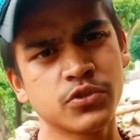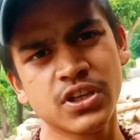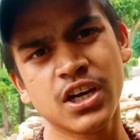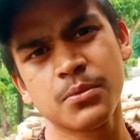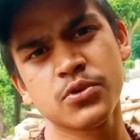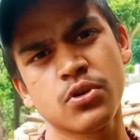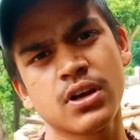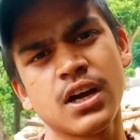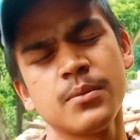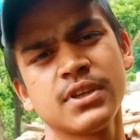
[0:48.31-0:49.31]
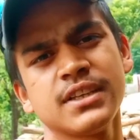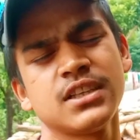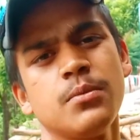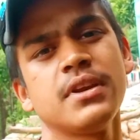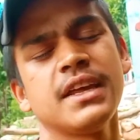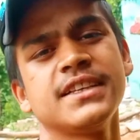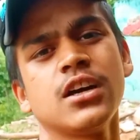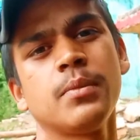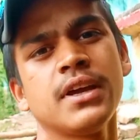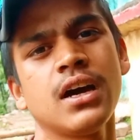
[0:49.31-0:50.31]
मुझे घर पे थोड़ा काम था इसलिए मैं नहीं
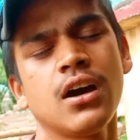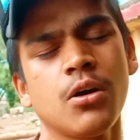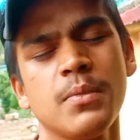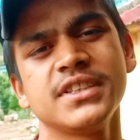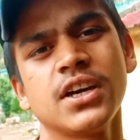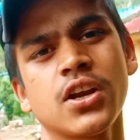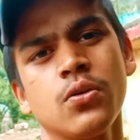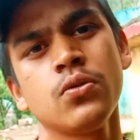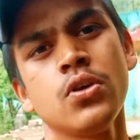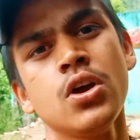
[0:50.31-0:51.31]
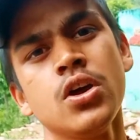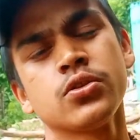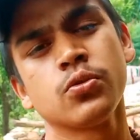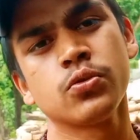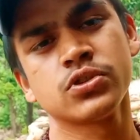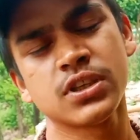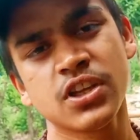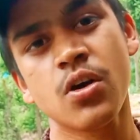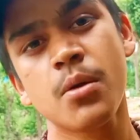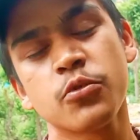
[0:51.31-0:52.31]
जा पाया अब मैं जा रहा हूँ तो
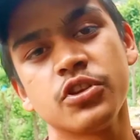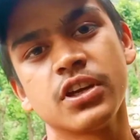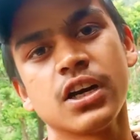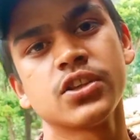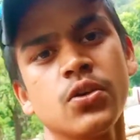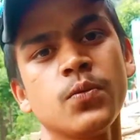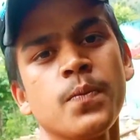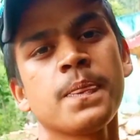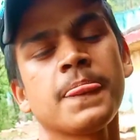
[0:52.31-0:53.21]
चलता हूँ आपको दिखाता हूँ